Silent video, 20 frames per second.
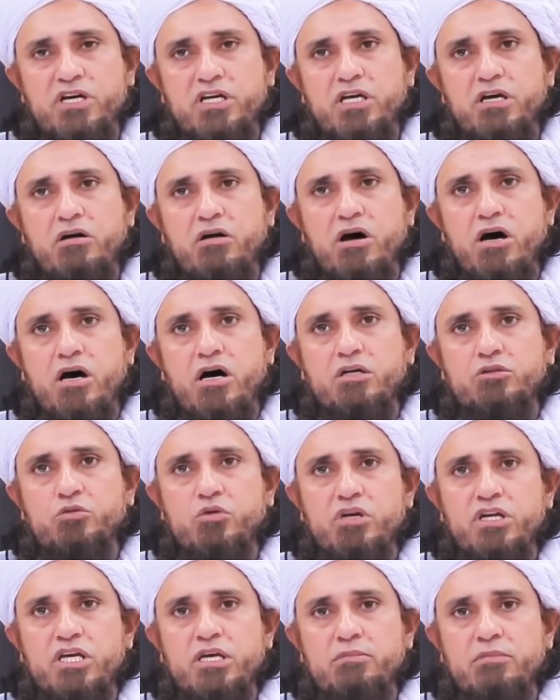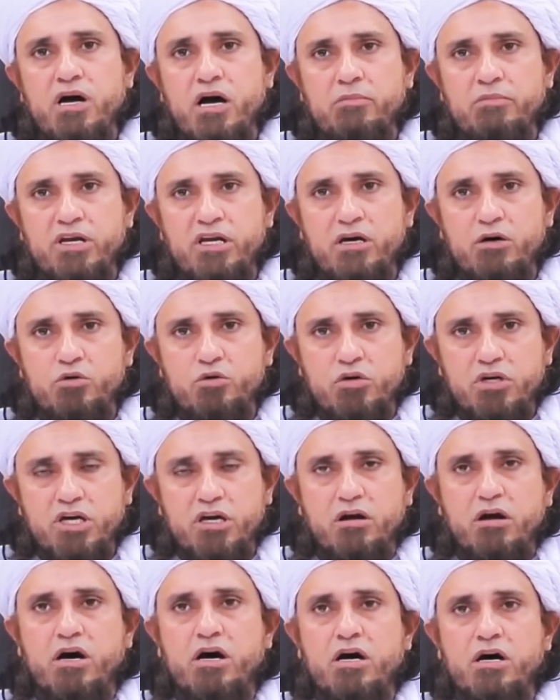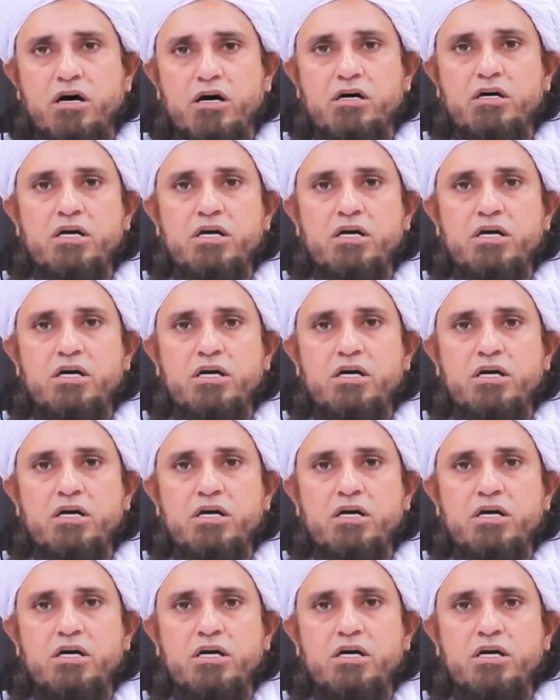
फ़िरातुल इमामी लहू किरा